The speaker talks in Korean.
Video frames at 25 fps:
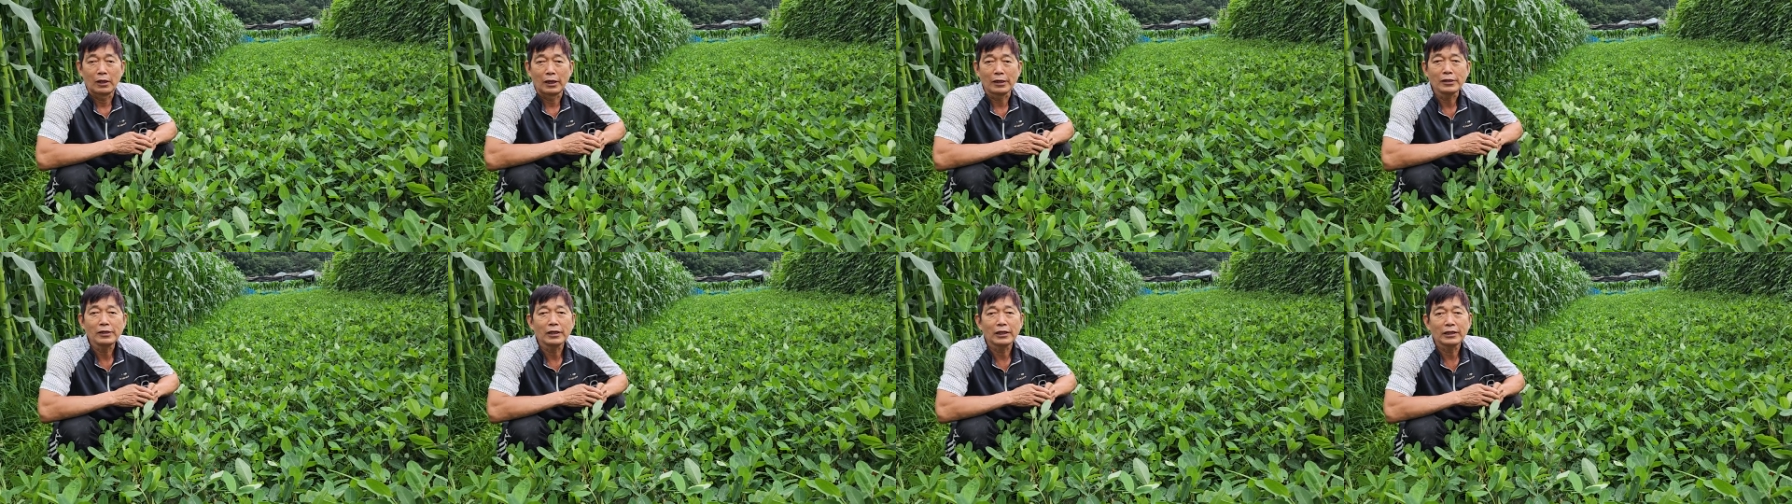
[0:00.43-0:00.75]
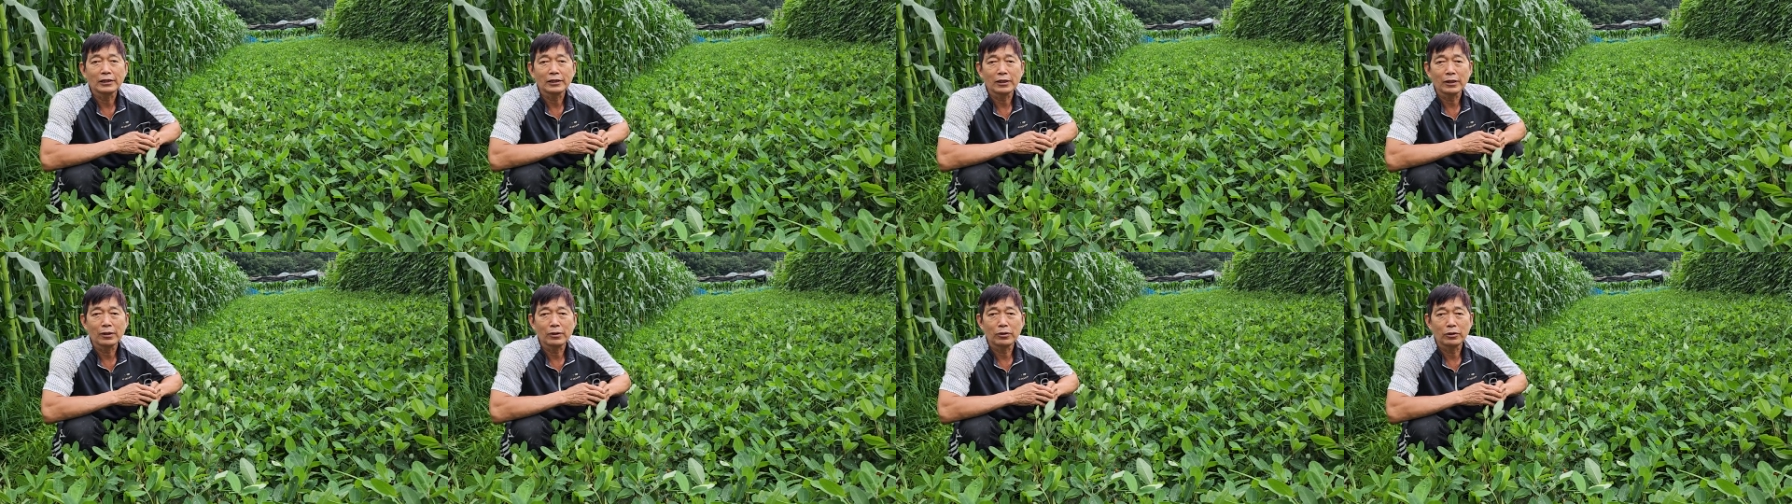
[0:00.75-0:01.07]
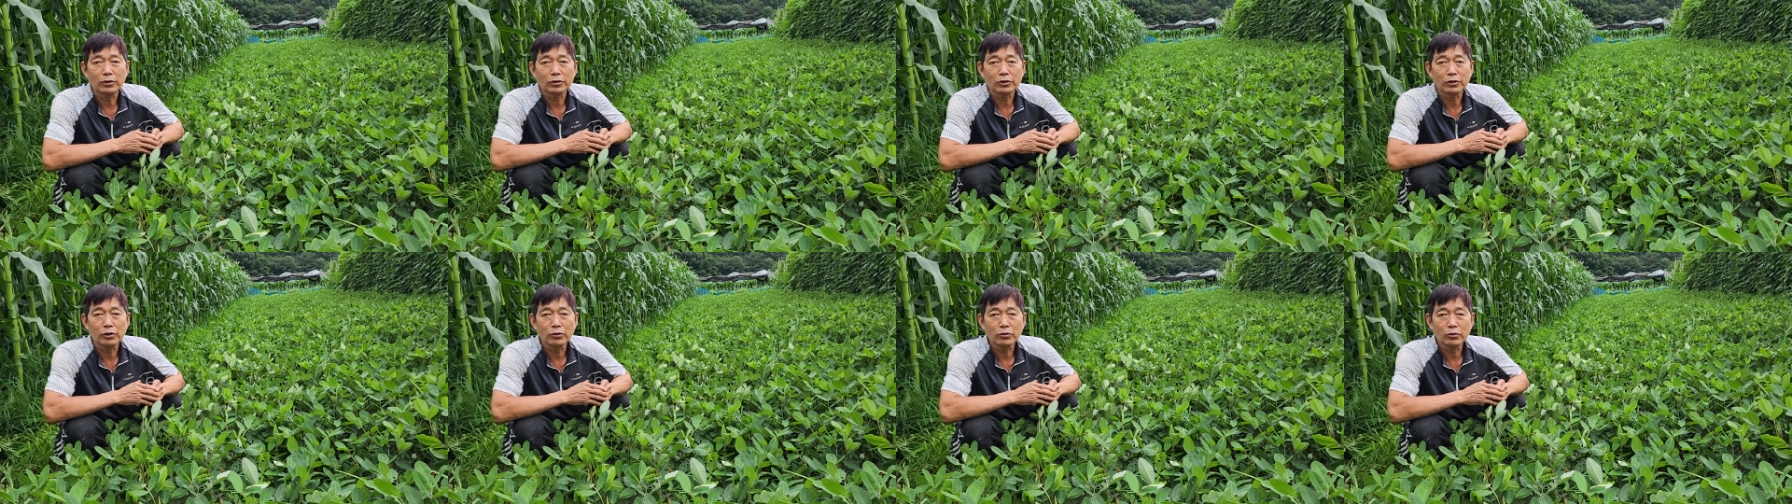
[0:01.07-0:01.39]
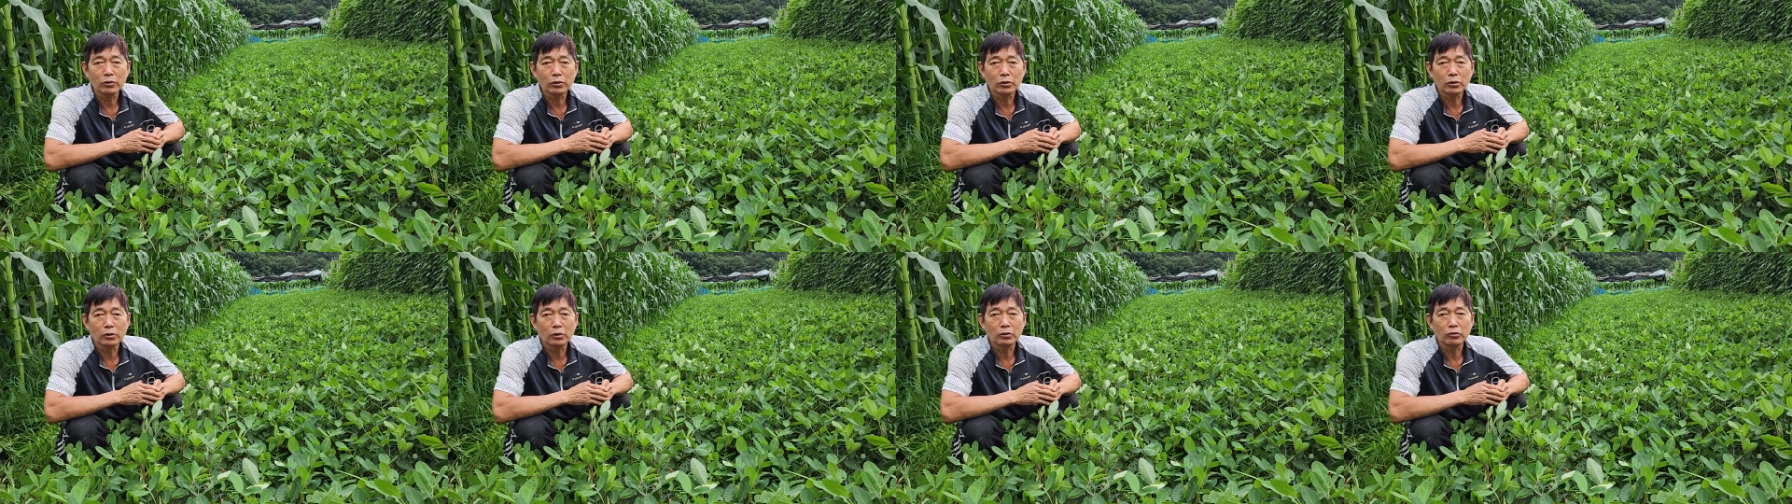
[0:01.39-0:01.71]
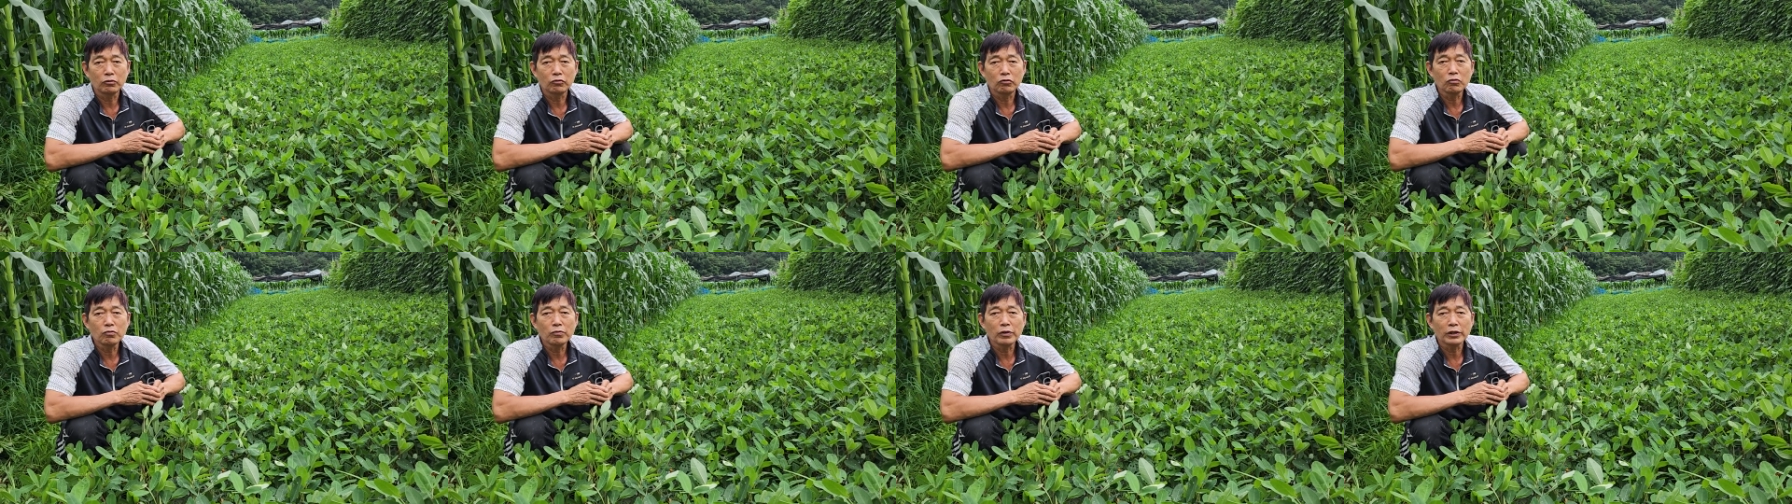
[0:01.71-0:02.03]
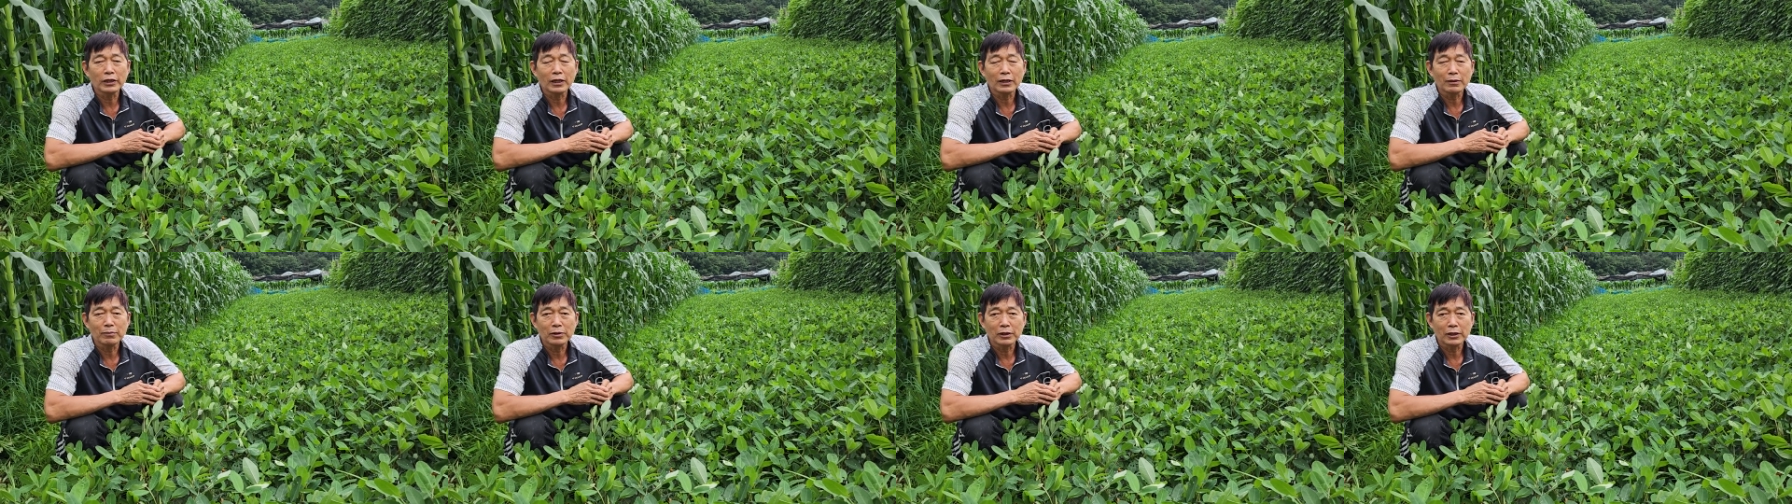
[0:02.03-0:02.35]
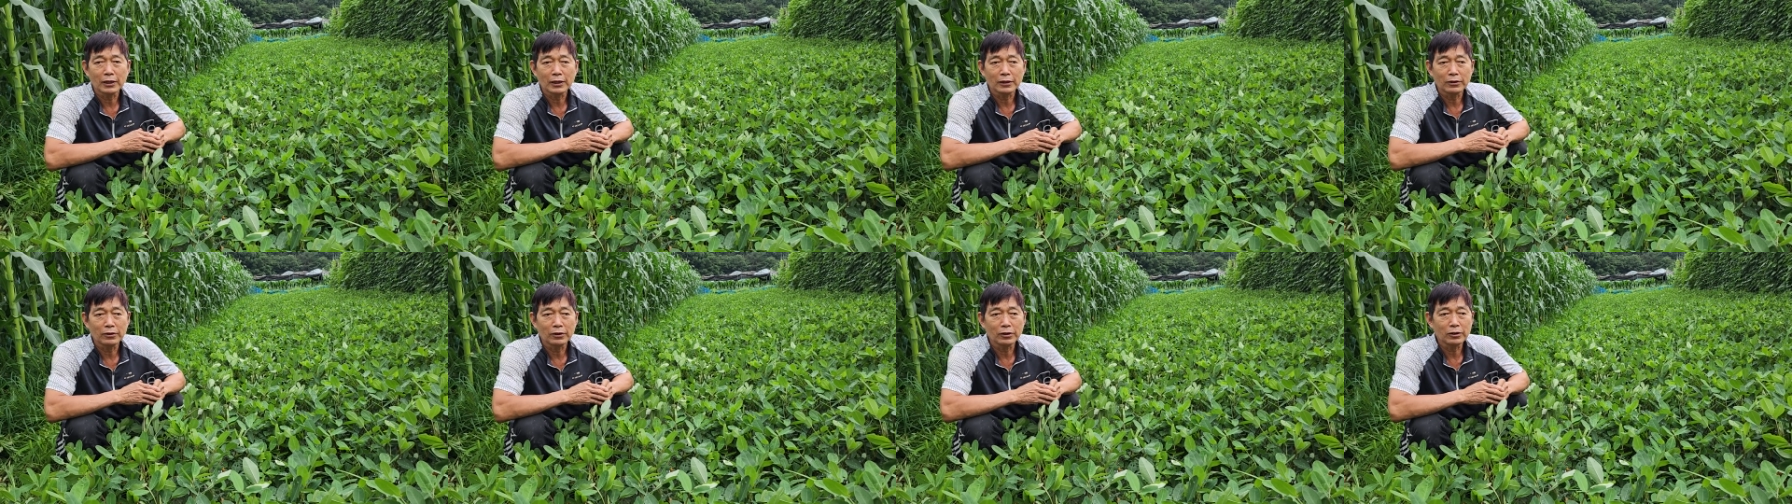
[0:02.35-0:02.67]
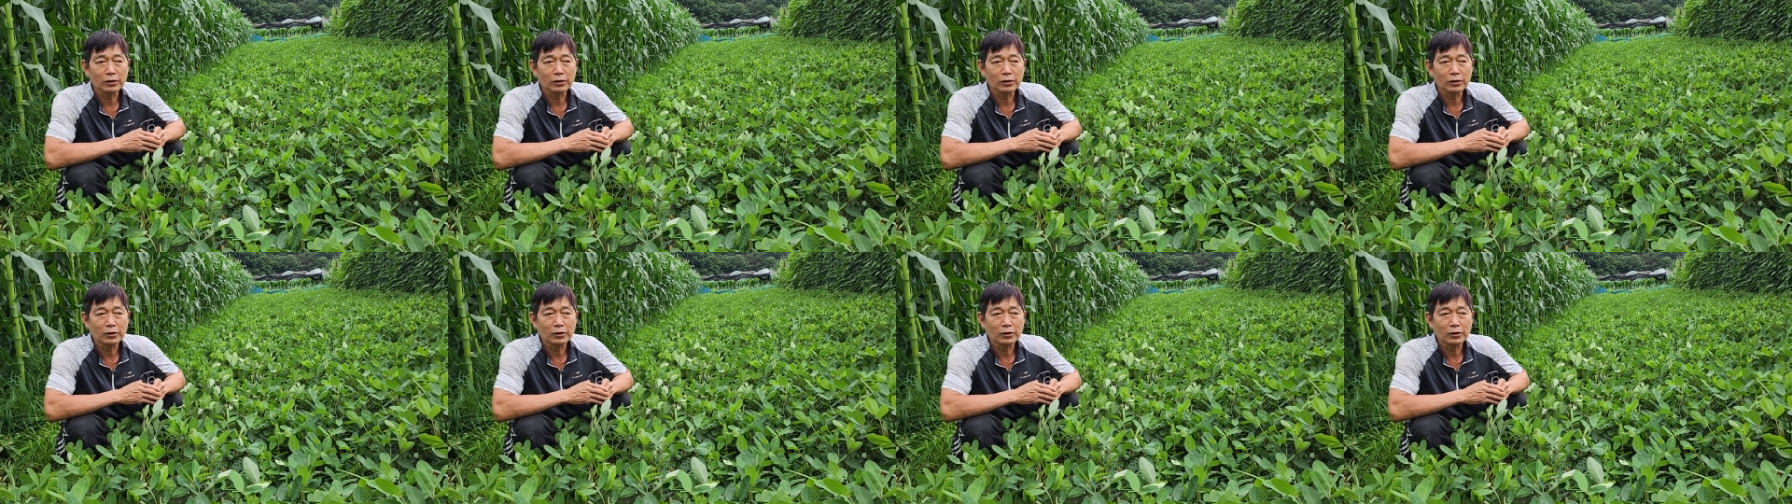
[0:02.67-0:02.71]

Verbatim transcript: 안녕하세요. 송우 육매장입니다.